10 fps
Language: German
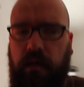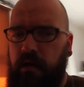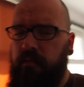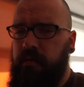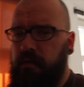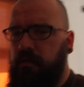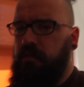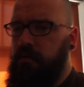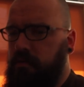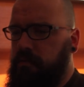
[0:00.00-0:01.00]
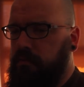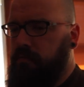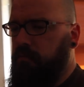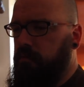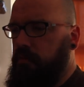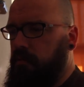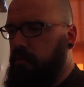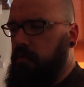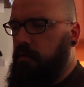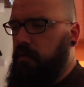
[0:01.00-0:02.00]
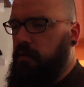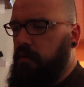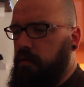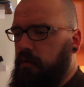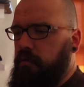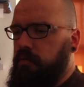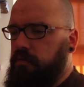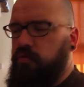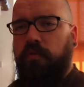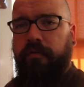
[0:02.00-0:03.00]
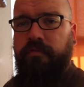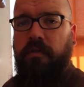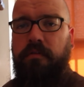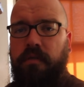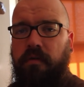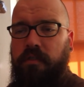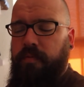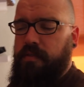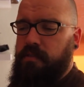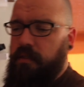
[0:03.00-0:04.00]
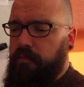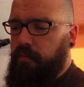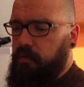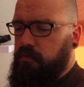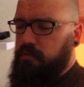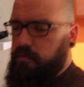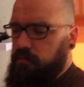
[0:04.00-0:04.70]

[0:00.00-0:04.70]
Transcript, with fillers: Aber äh, zu oft sollte es auch nicht passieren. Und